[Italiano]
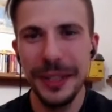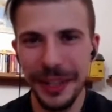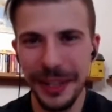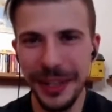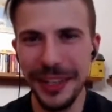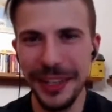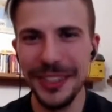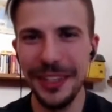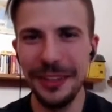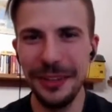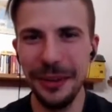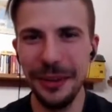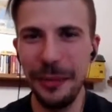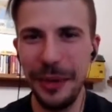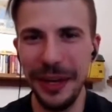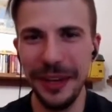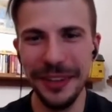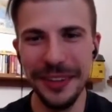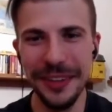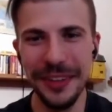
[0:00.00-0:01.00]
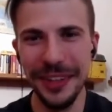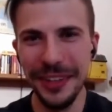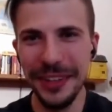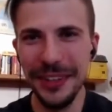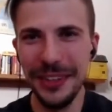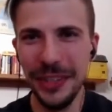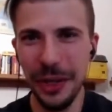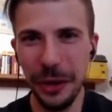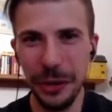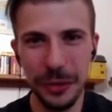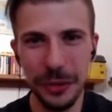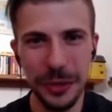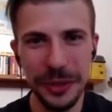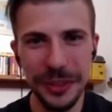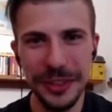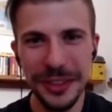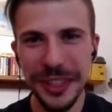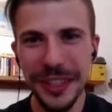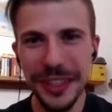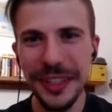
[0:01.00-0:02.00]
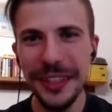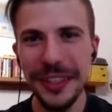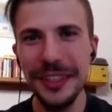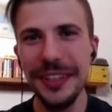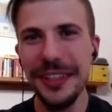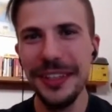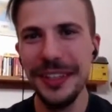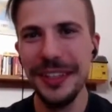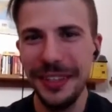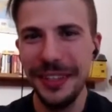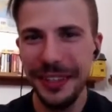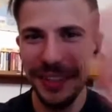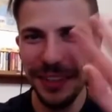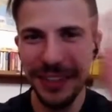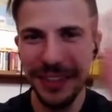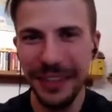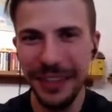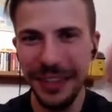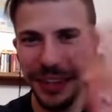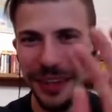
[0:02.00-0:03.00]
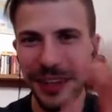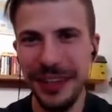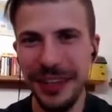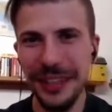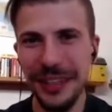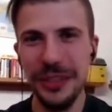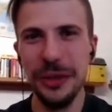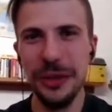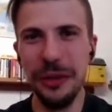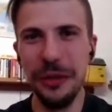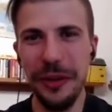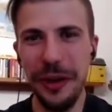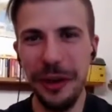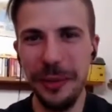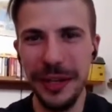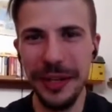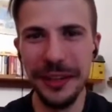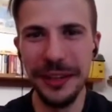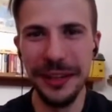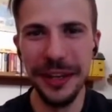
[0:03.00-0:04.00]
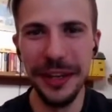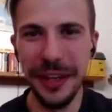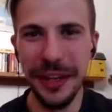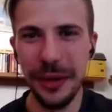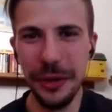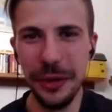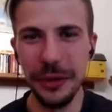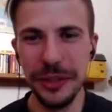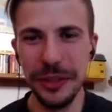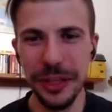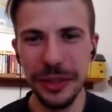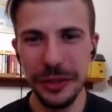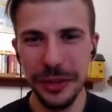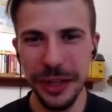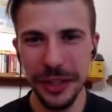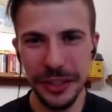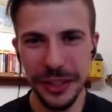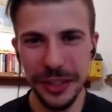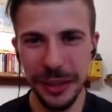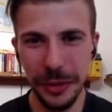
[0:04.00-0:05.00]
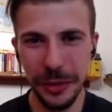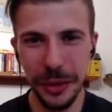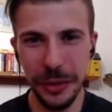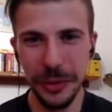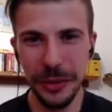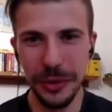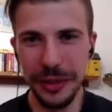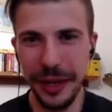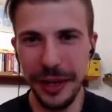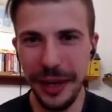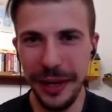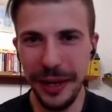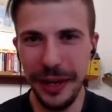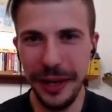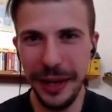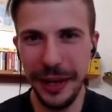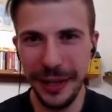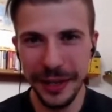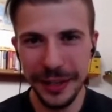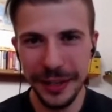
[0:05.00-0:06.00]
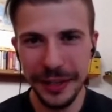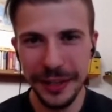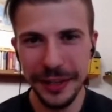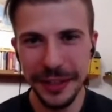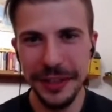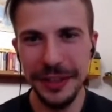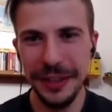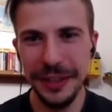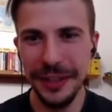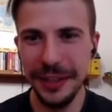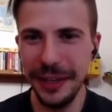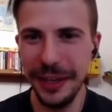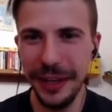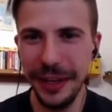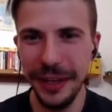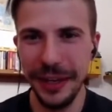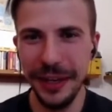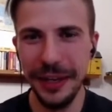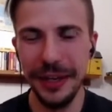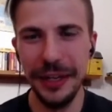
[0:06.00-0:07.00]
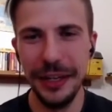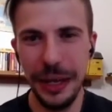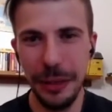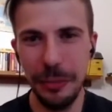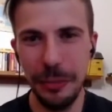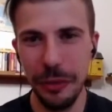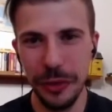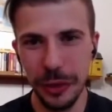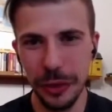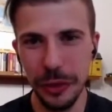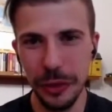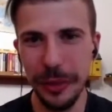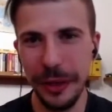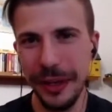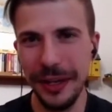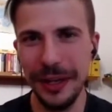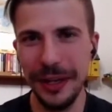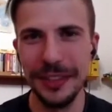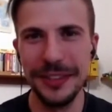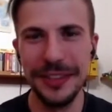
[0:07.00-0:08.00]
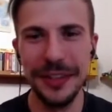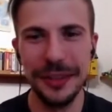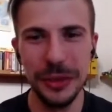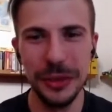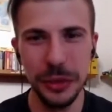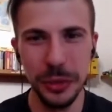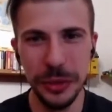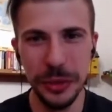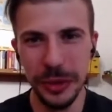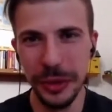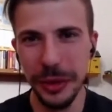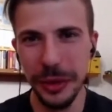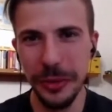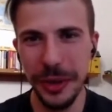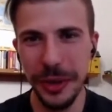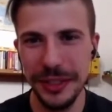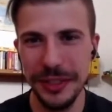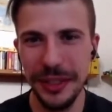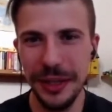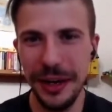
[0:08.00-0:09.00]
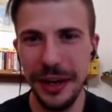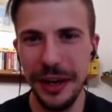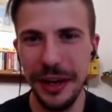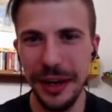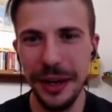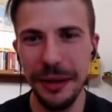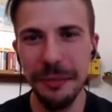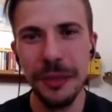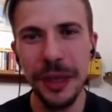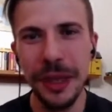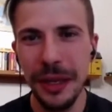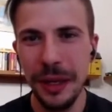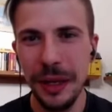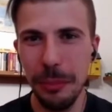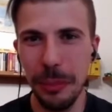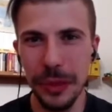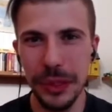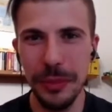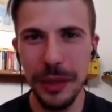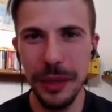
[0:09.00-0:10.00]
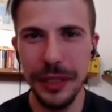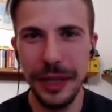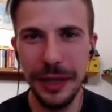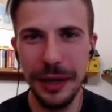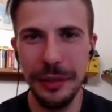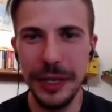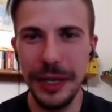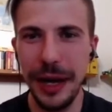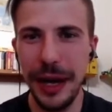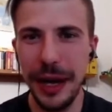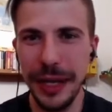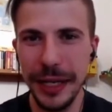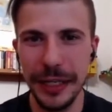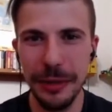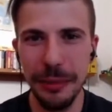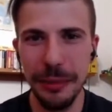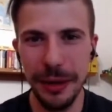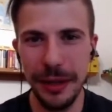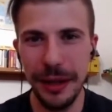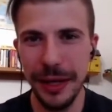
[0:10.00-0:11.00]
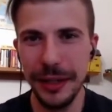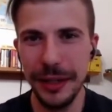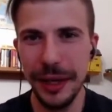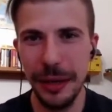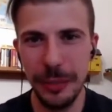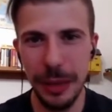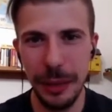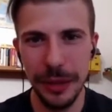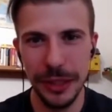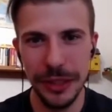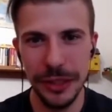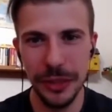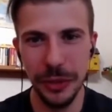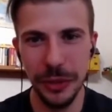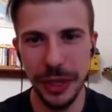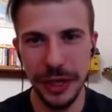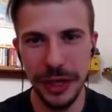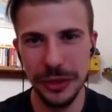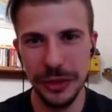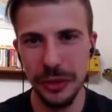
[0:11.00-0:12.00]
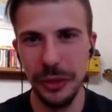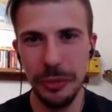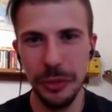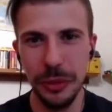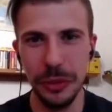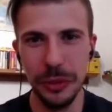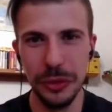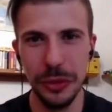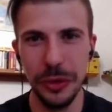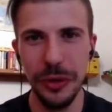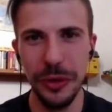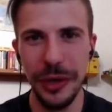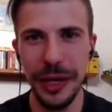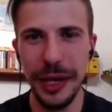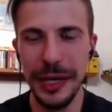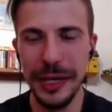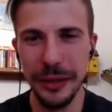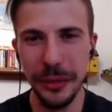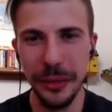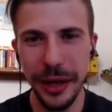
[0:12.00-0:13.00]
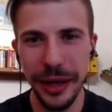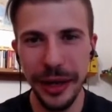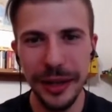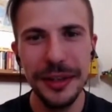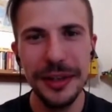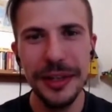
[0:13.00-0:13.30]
Esattamente, ciao a tutti. Eh, sono veramente contento di essere qui con te, Eric, e ne approfitto per ringraziarti subito di questa possibilità che mi dai di parlare della mia passione, che sono appunto le lingue.